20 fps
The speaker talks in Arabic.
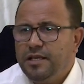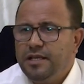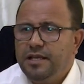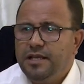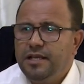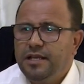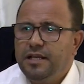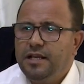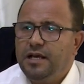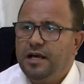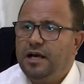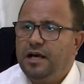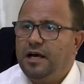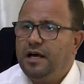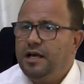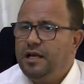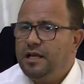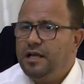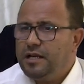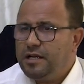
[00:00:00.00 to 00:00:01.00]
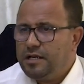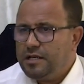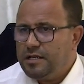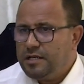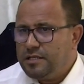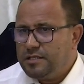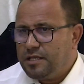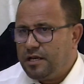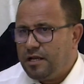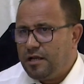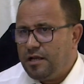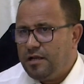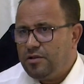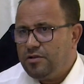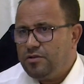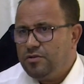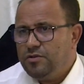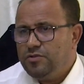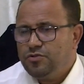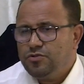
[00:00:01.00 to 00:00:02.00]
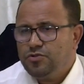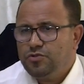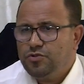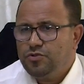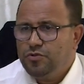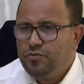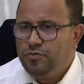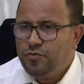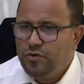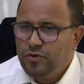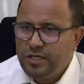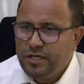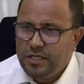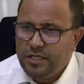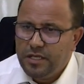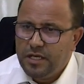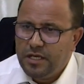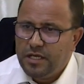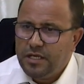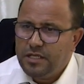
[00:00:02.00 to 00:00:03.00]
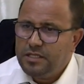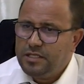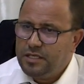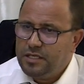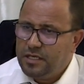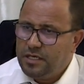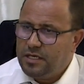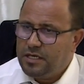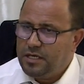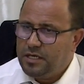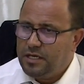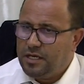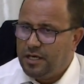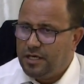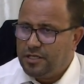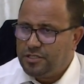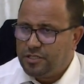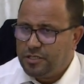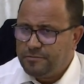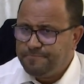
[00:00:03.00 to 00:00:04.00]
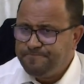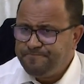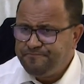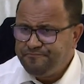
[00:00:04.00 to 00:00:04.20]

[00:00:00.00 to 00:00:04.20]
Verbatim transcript: إلى نظرة شمولية ديال العرجات